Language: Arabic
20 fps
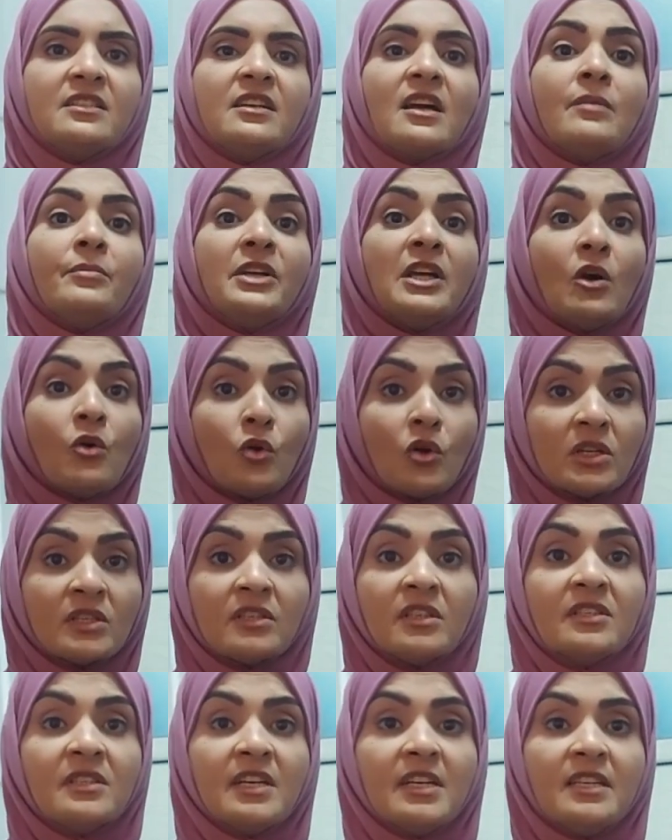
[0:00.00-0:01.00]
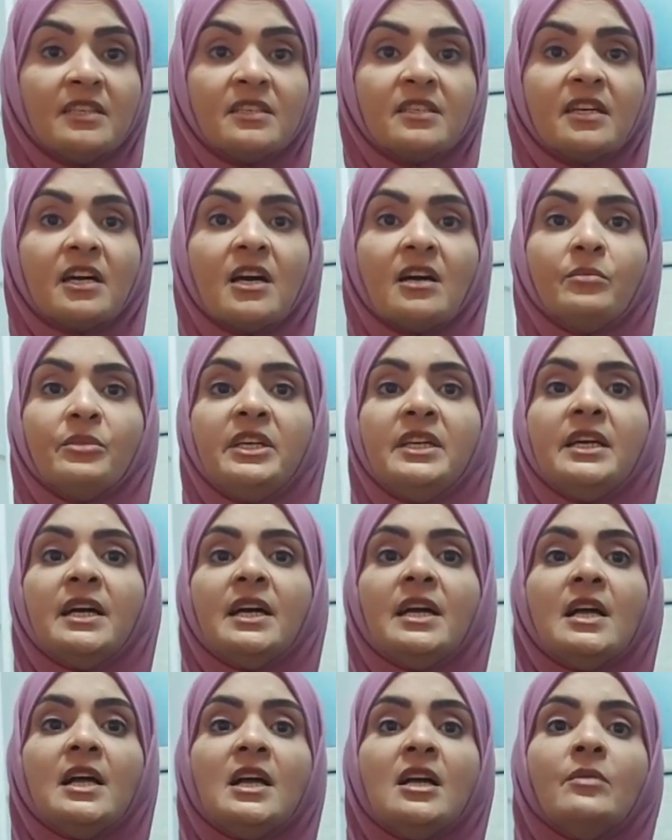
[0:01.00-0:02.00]
الانتخابيه او خطتها
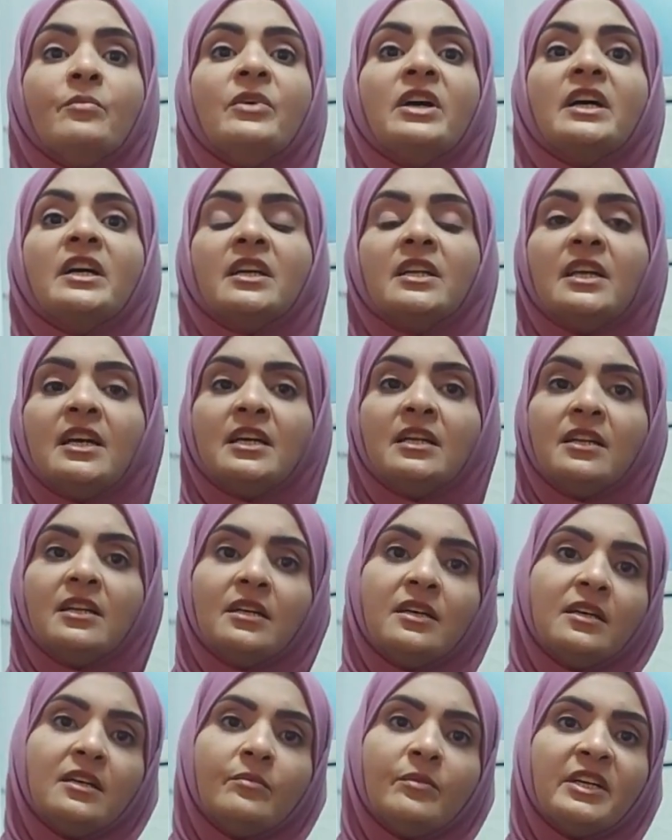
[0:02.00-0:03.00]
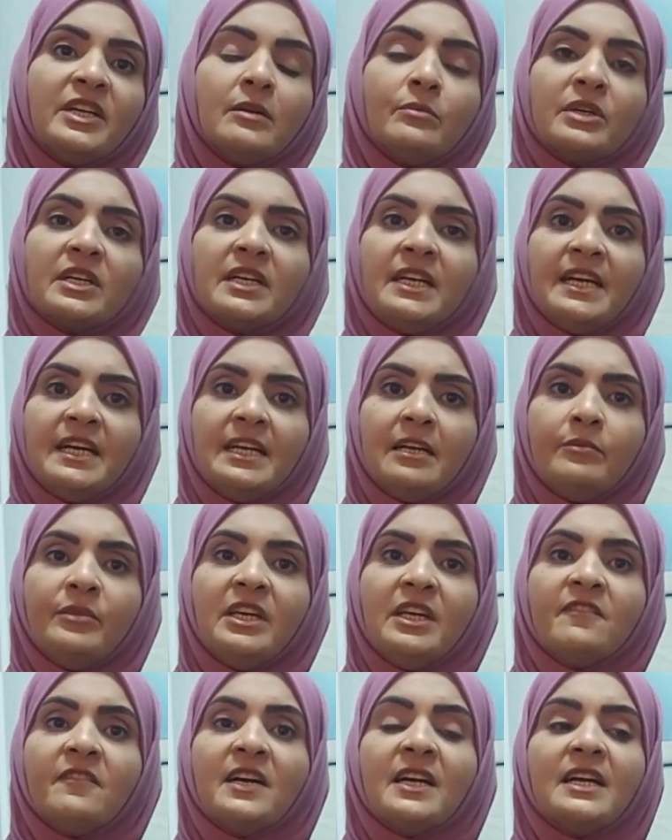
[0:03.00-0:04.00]
الانتخابيه من خلال المنابر
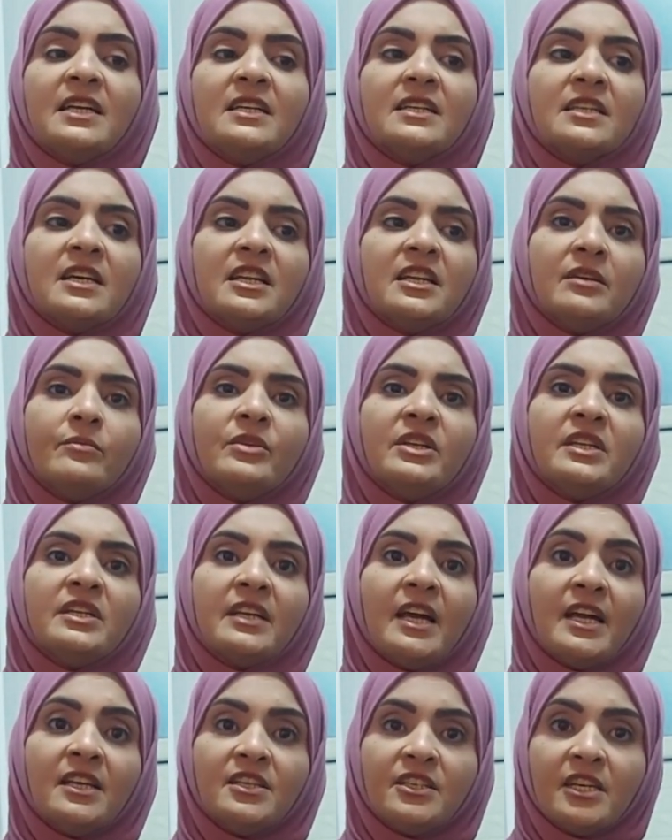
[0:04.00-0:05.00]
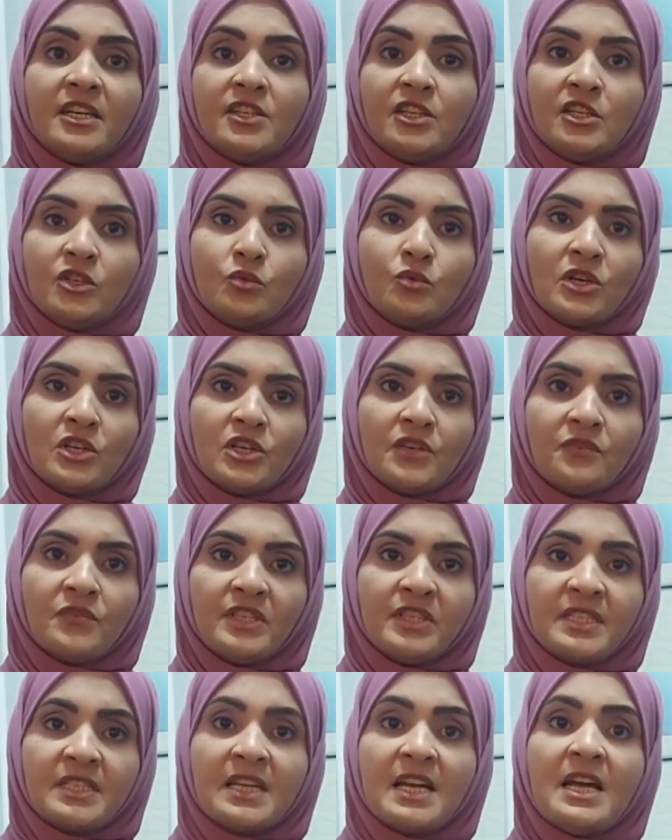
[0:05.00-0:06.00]
الاعلاميه فكانت هذه من التحديات اللي تواجه في
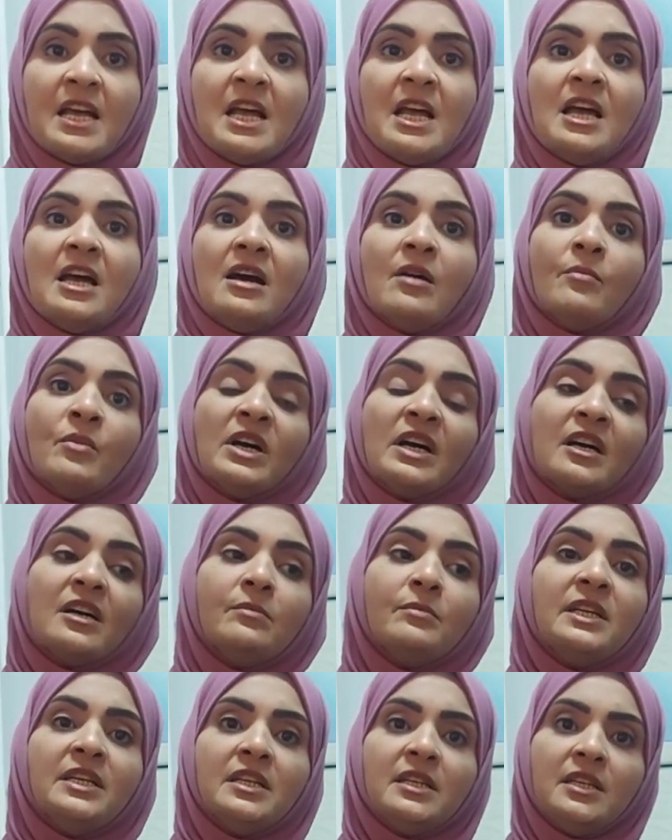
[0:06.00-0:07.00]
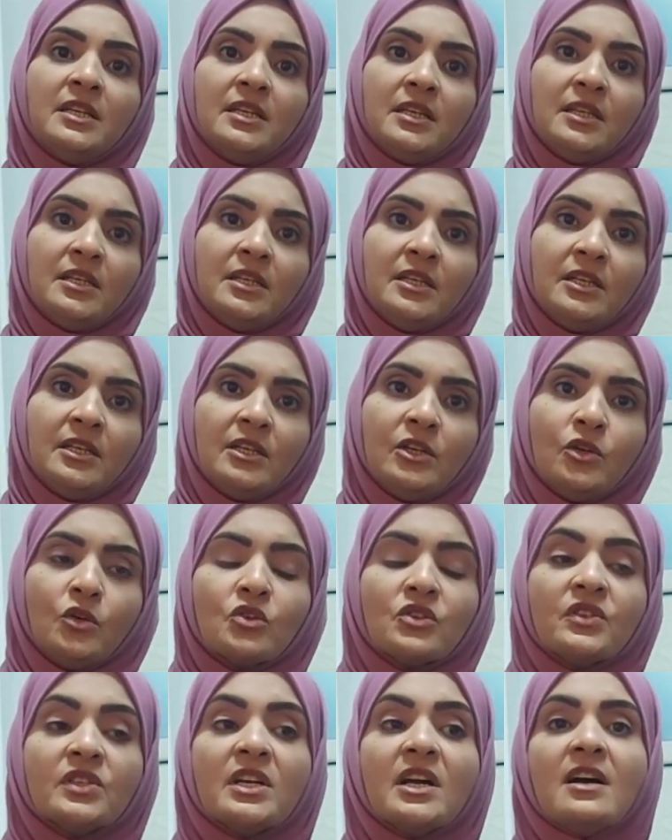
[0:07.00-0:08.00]
النساء من قبل
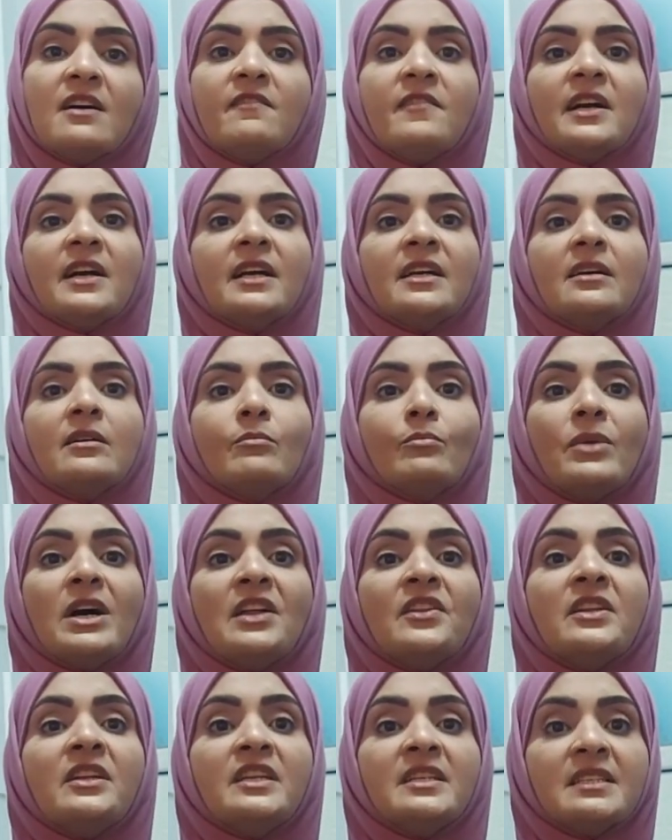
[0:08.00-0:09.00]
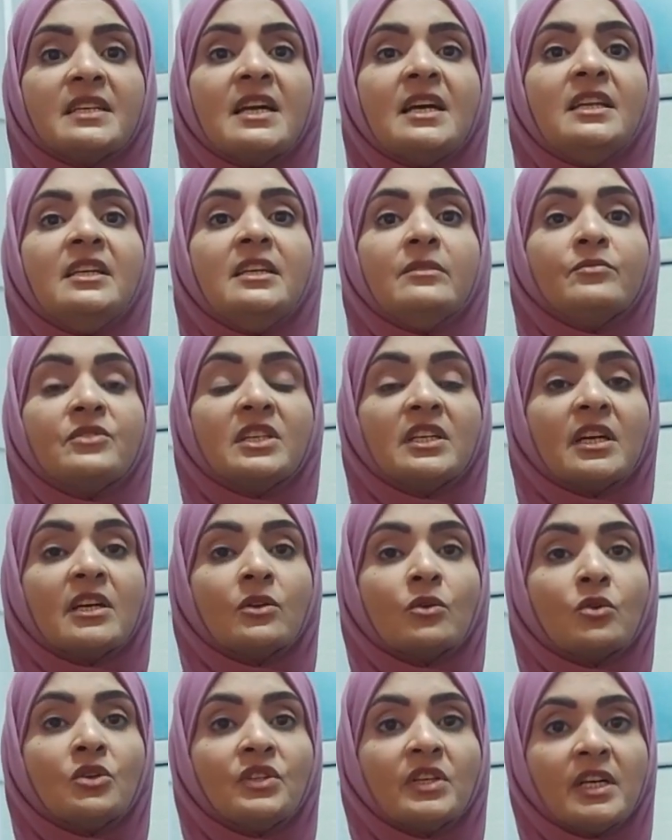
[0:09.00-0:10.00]
الاسره فبعض النساء اللي يمتلكن
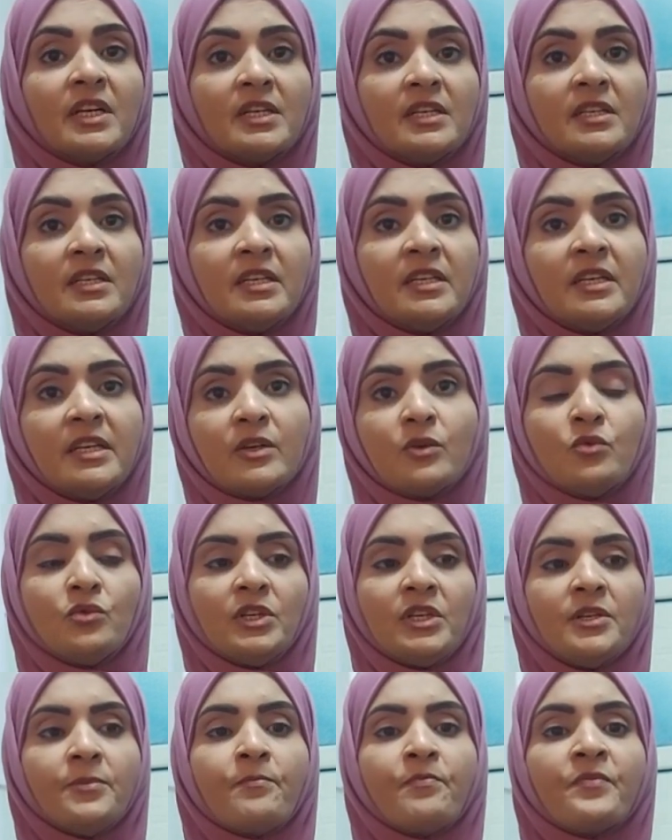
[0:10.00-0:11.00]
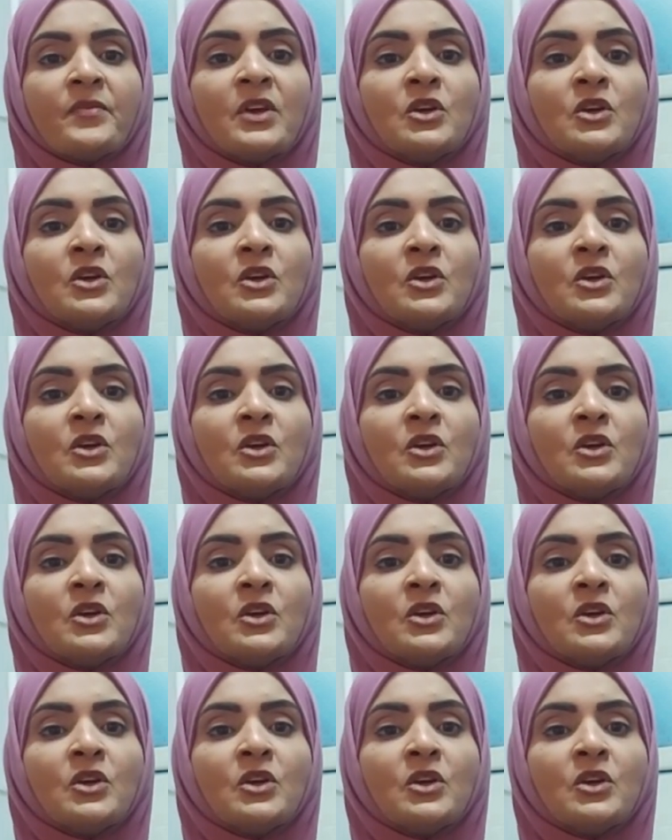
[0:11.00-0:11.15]
القدره ان هن يكونن